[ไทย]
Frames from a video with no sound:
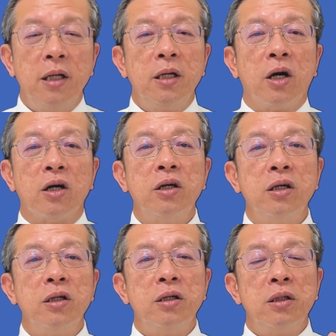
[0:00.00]
ก็คือ
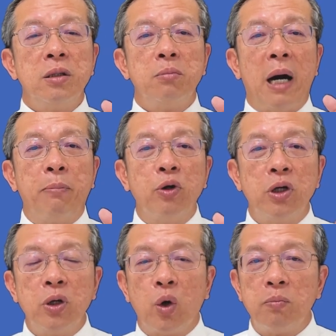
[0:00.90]
ถ้าพูดถึ
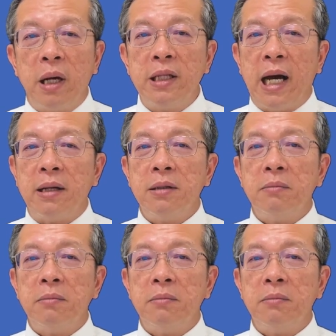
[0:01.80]
งกฎบัญญัติ